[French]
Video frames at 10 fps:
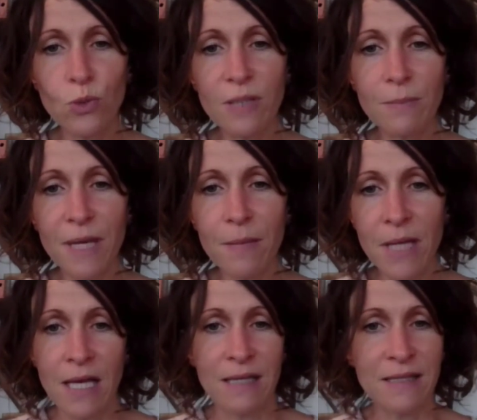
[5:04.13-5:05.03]
les mêmes
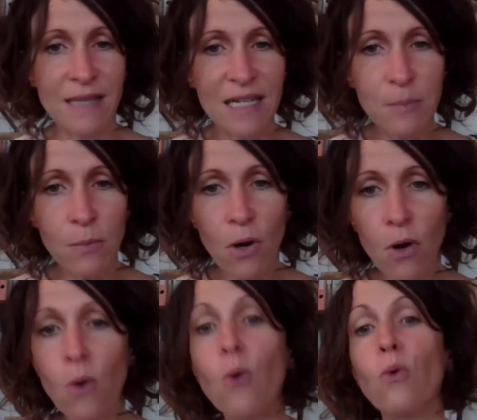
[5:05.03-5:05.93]

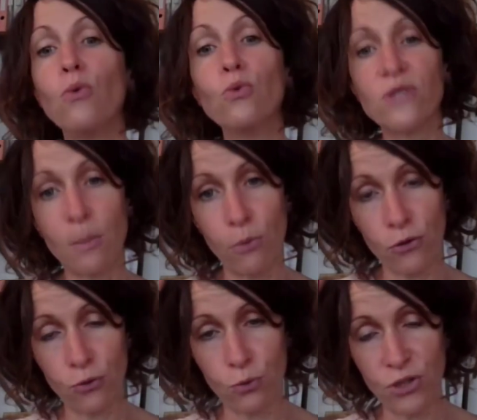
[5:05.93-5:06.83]
aliments, nous
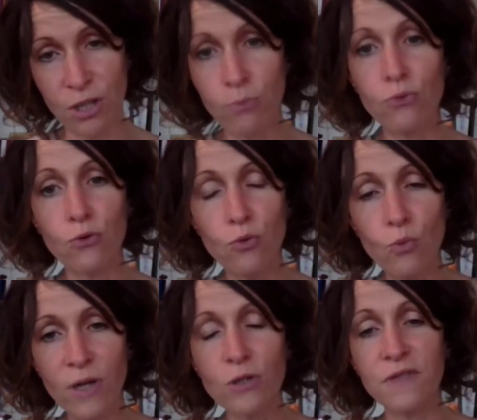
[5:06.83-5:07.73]
apporterons déjà beaucoup
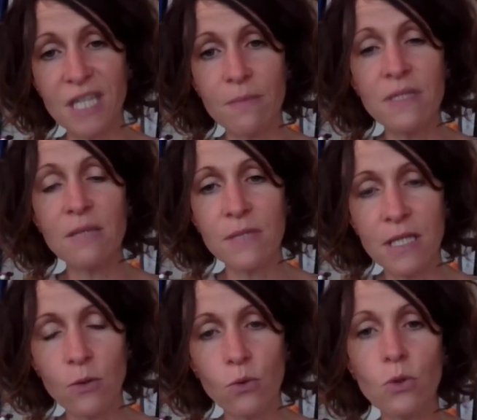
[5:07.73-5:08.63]
moins de vitamines et
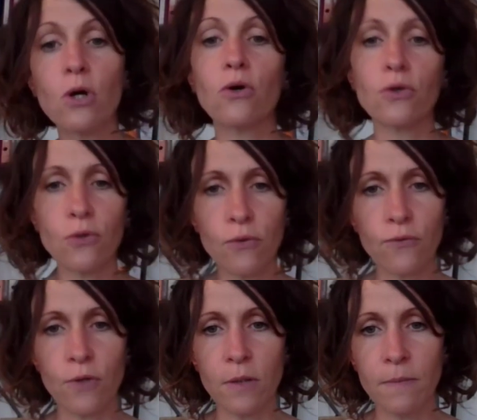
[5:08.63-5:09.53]
minéraux
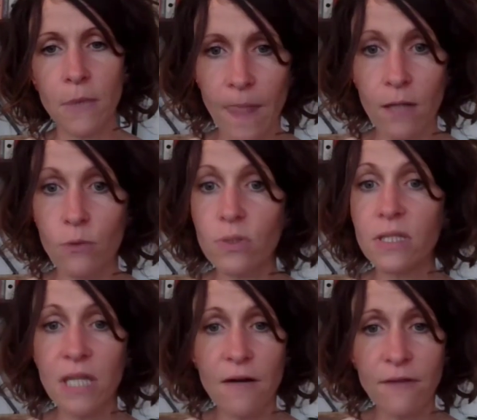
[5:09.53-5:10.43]
qu'autrefois. Donc
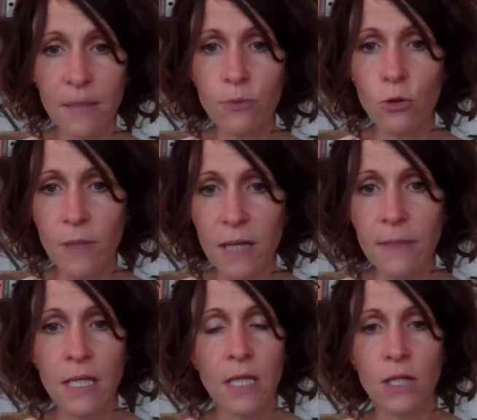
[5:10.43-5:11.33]
il y a un vrai problème
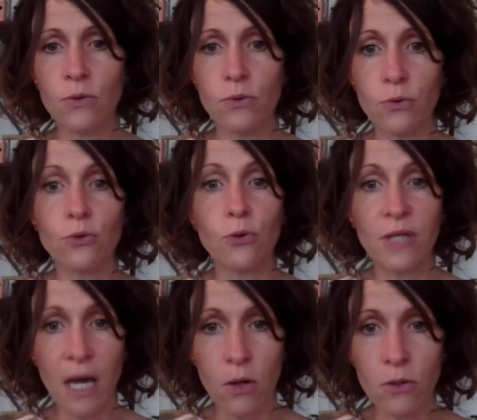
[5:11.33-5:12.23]
de,
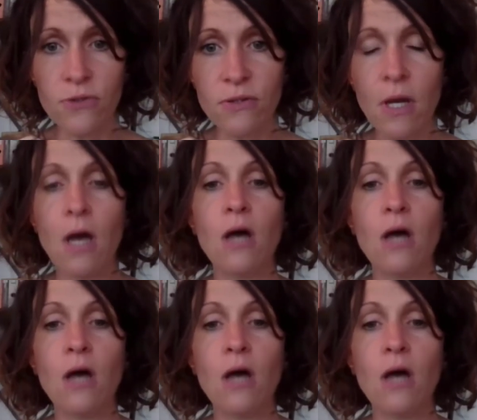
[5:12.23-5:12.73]
carence